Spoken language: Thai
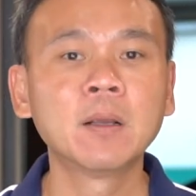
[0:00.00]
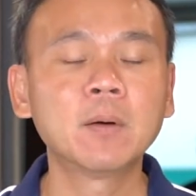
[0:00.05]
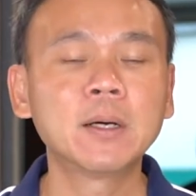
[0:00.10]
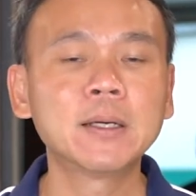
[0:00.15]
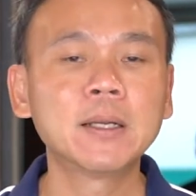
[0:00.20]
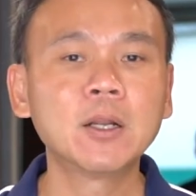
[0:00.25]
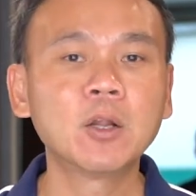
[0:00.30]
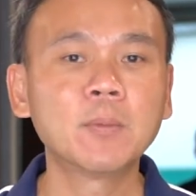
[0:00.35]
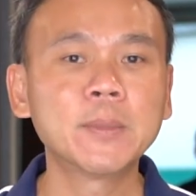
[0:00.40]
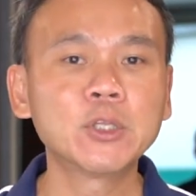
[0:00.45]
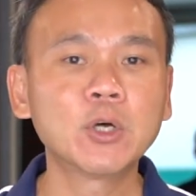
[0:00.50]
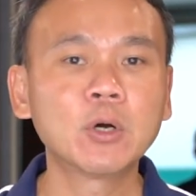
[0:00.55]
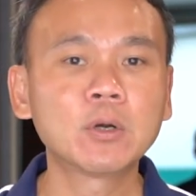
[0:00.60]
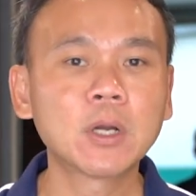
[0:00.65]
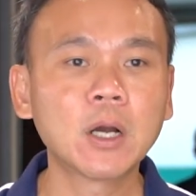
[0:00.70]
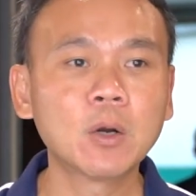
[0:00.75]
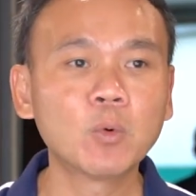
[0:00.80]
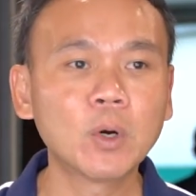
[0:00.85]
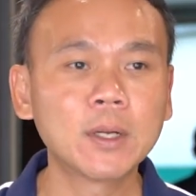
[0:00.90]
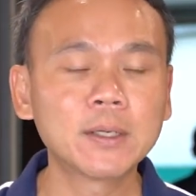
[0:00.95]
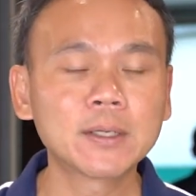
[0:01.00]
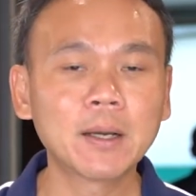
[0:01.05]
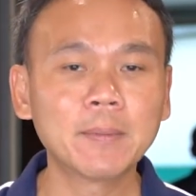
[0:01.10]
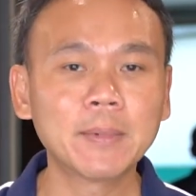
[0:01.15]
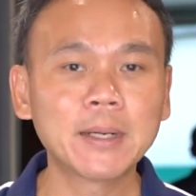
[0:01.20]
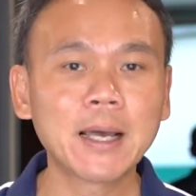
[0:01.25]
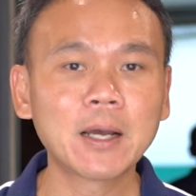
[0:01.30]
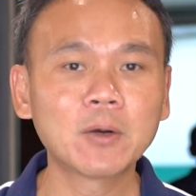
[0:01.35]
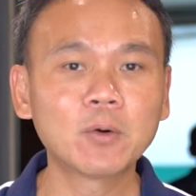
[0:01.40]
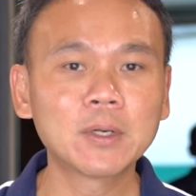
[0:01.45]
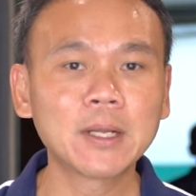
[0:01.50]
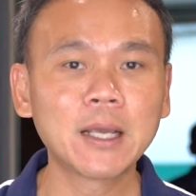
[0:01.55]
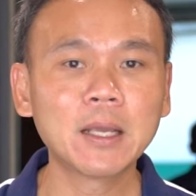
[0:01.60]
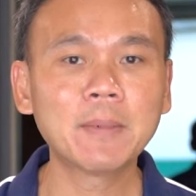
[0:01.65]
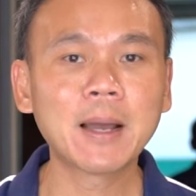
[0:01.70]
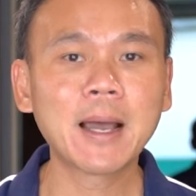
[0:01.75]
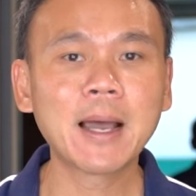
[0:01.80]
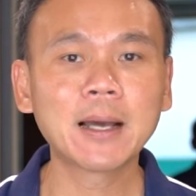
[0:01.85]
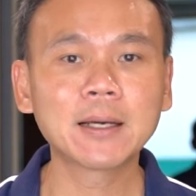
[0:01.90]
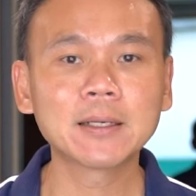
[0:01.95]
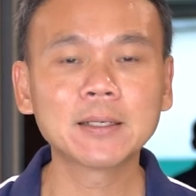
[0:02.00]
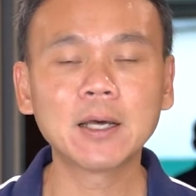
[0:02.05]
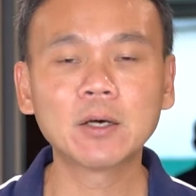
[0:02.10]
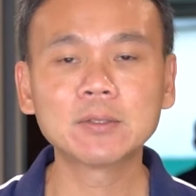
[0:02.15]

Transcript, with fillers: เพราะฉะนั้นเราไม่ต้องกังวลกับอนาคตให้มาก